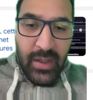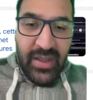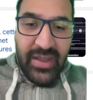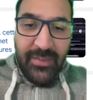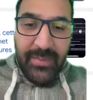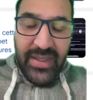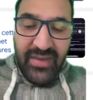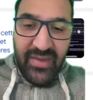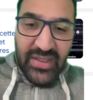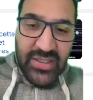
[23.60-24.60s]
un mec
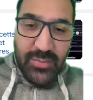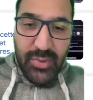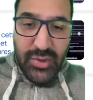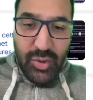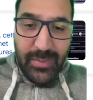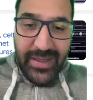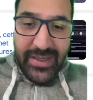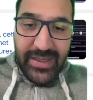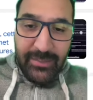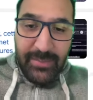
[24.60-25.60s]
avec qui je bosse au
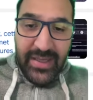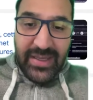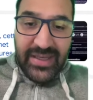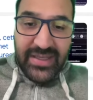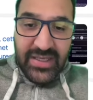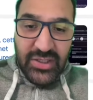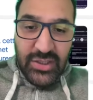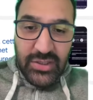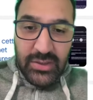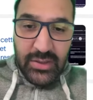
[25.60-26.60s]

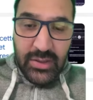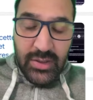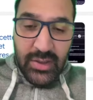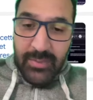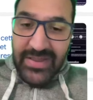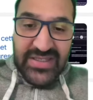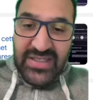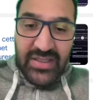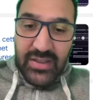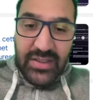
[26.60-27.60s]
Bangladesh. Il m'a
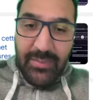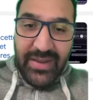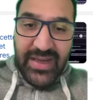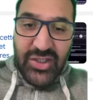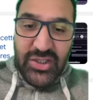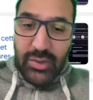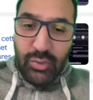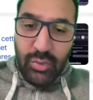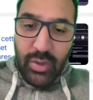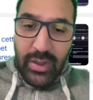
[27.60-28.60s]
dit, manas chez nous,
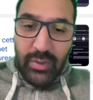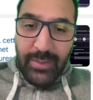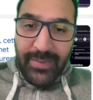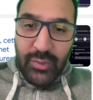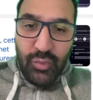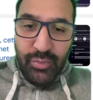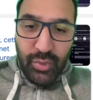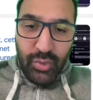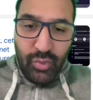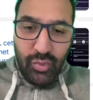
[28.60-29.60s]
on n'a pas de
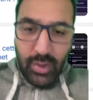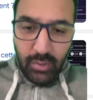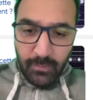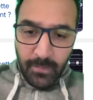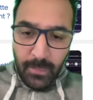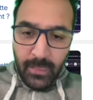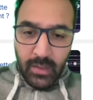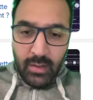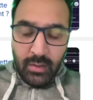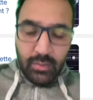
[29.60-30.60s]
coupure de courant.
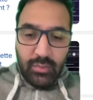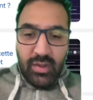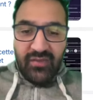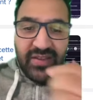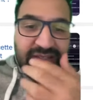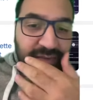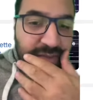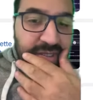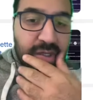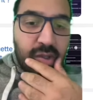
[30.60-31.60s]
Donc en fait, ça veut
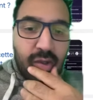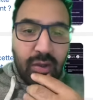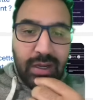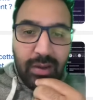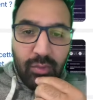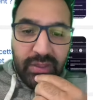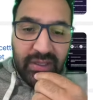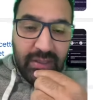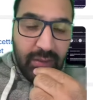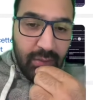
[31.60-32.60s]
dire que là, on
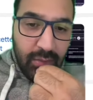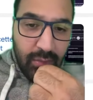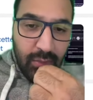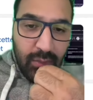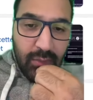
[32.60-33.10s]
est... Euh,